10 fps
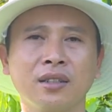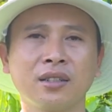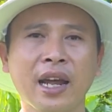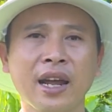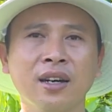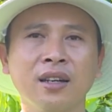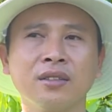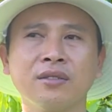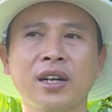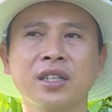sáng hơn,
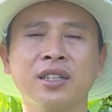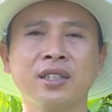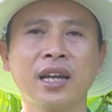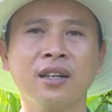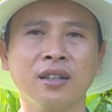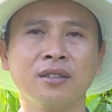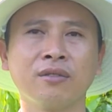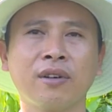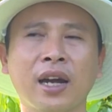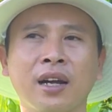phát triển nhanh hơn
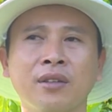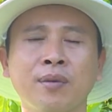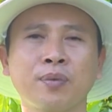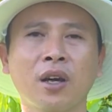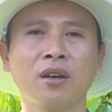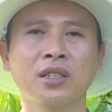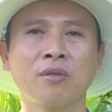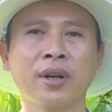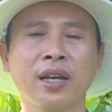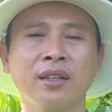và giúp cho
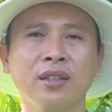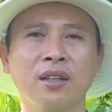sau này